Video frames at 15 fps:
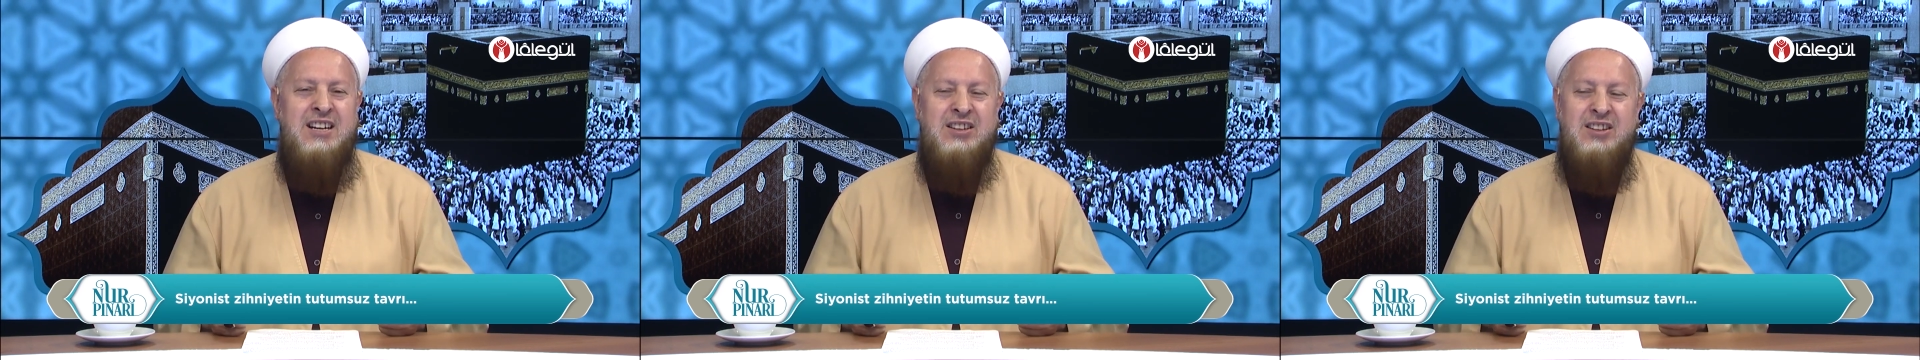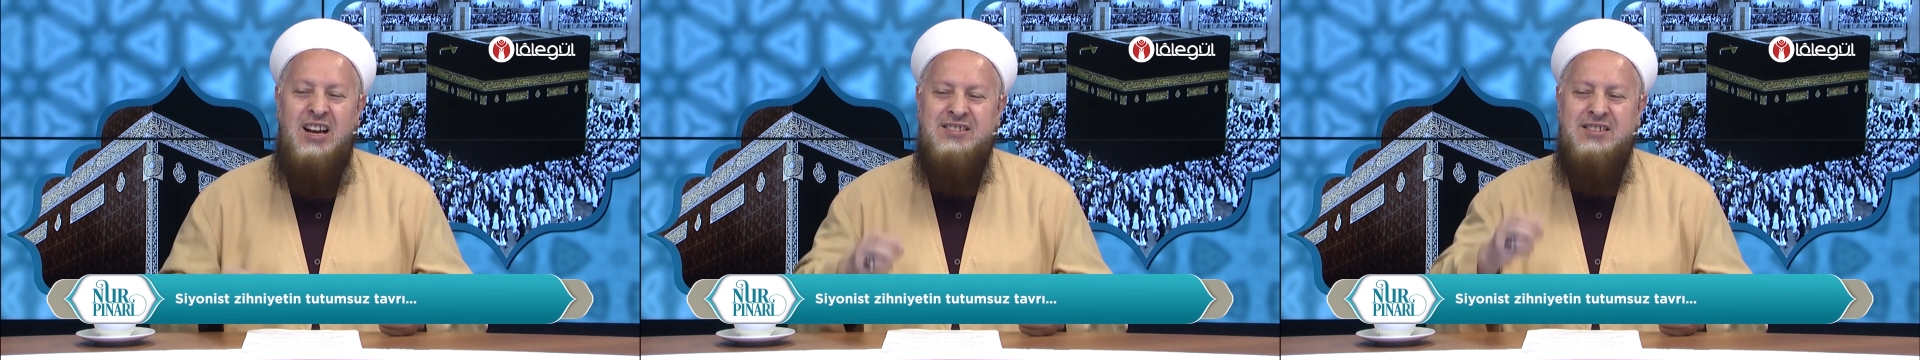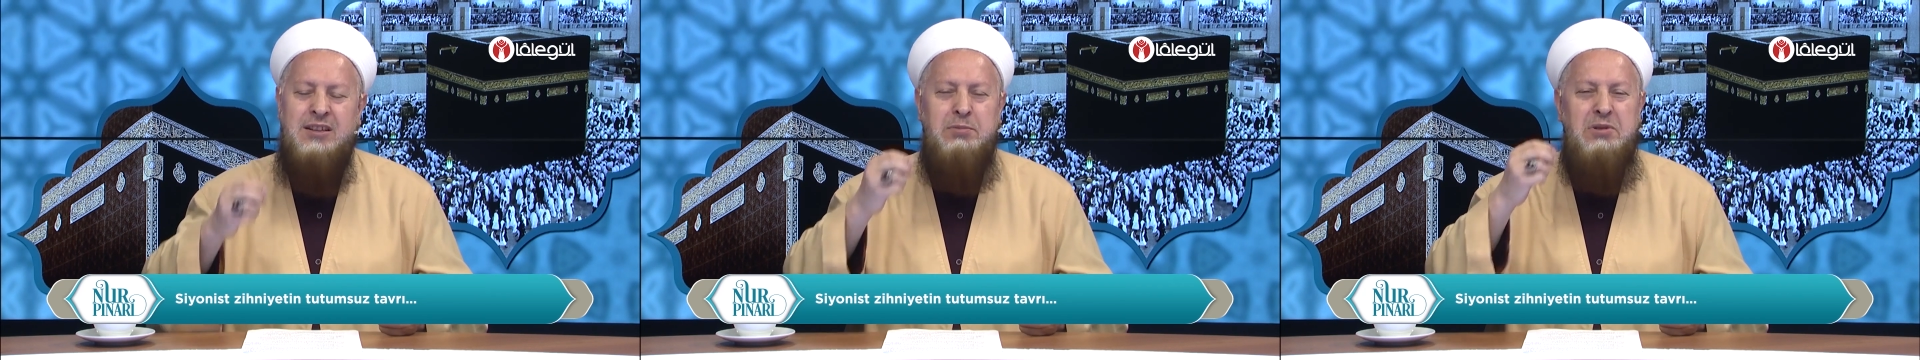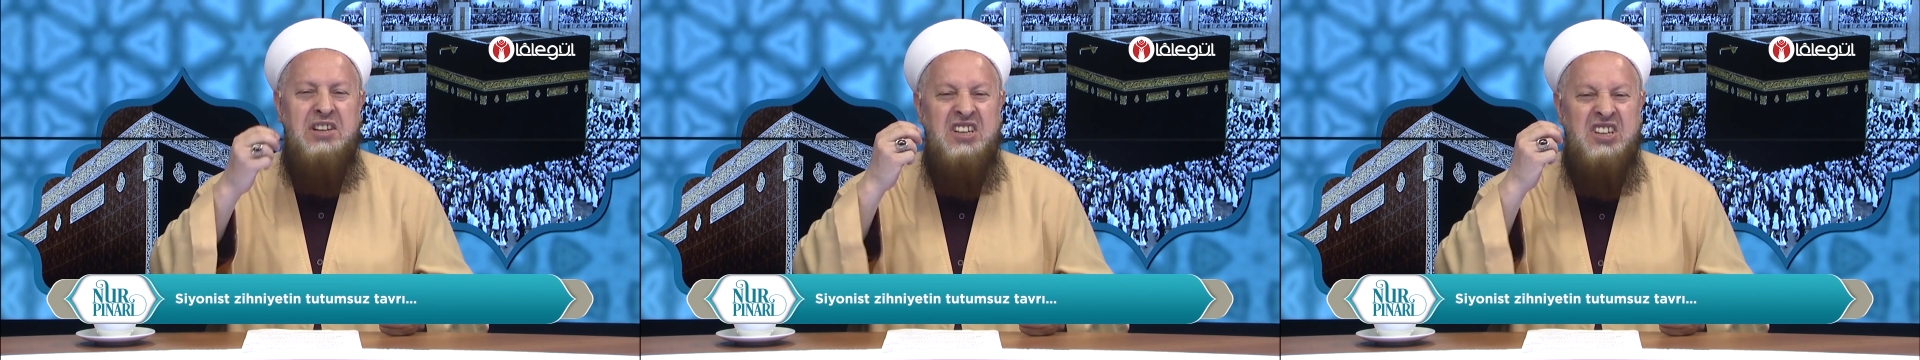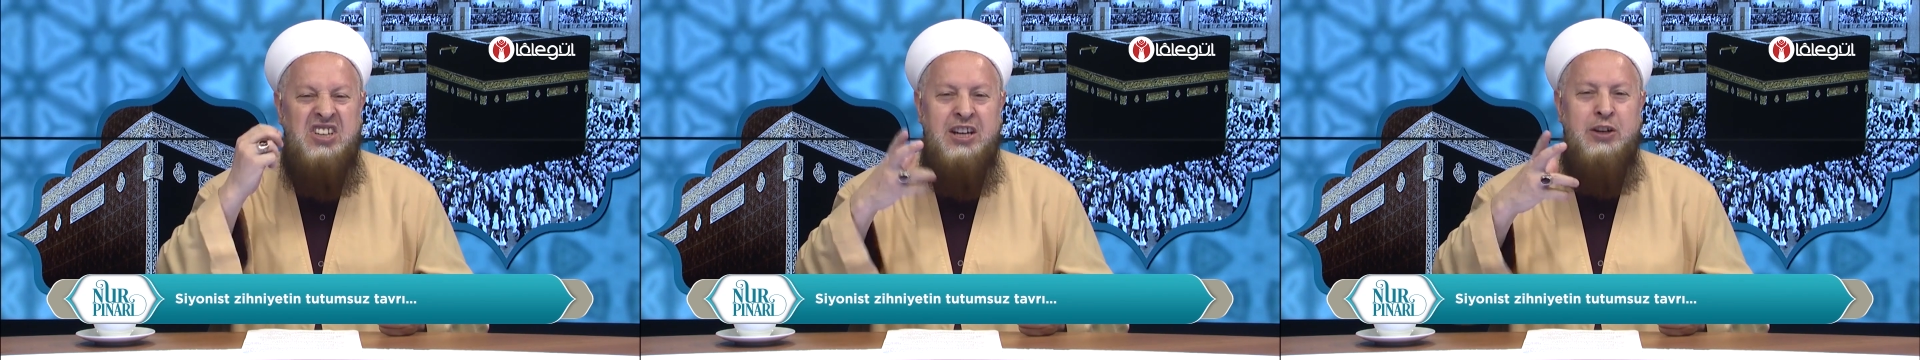nasıl bir
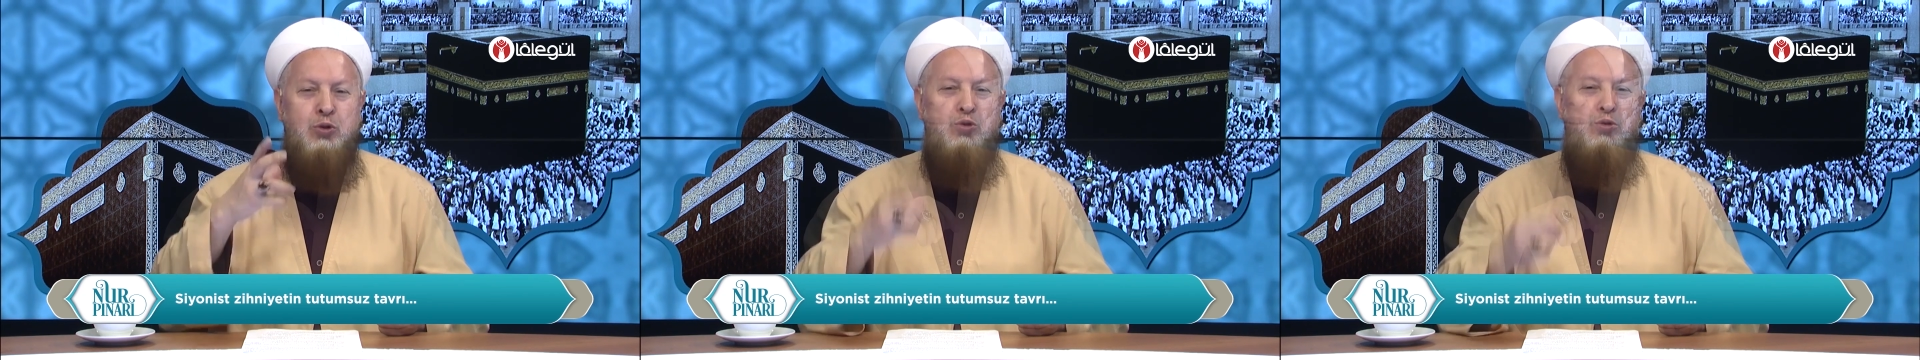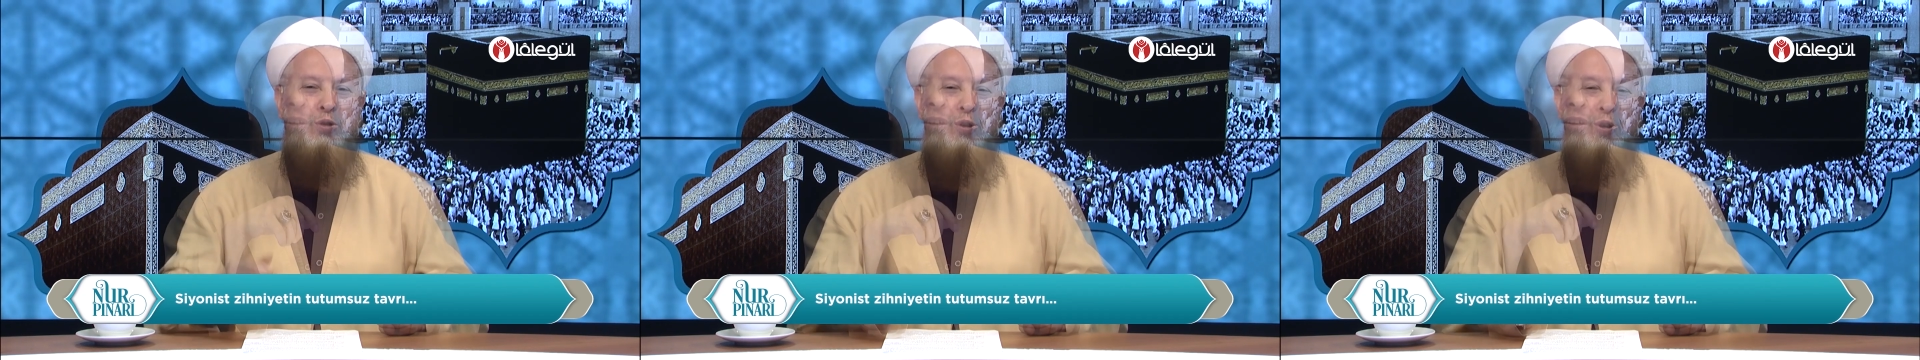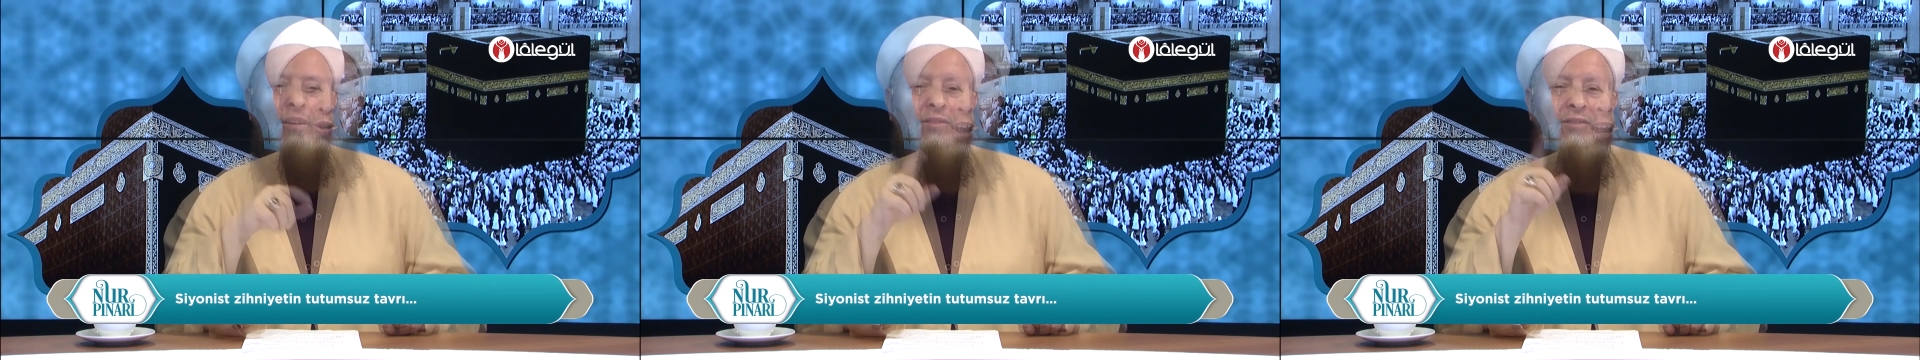iki yüzlülük?